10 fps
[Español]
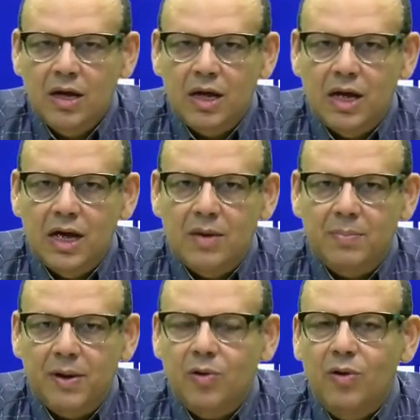Eh,
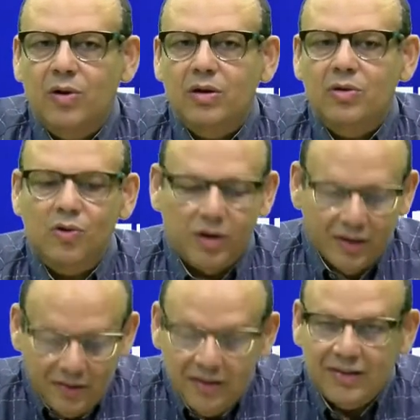pero lo
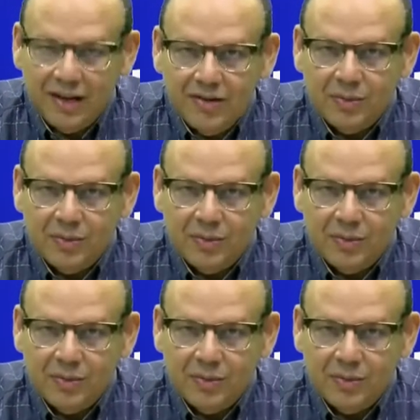que sí se hace